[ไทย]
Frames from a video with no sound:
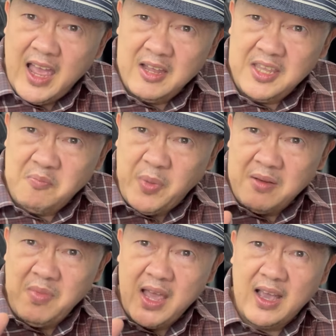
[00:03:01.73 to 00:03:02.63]
นะที่เป็น
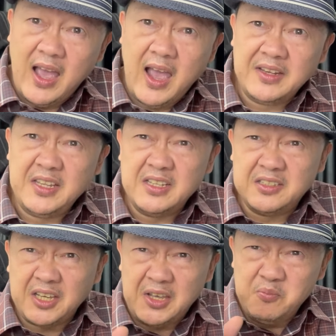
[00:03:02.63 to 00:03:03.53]
แม่ค้าที่
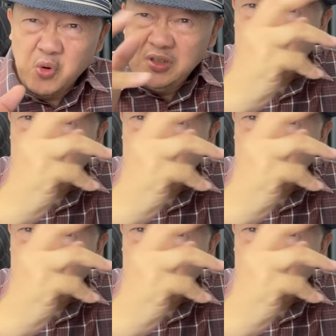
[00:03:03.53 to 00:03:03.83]
ใจบุญ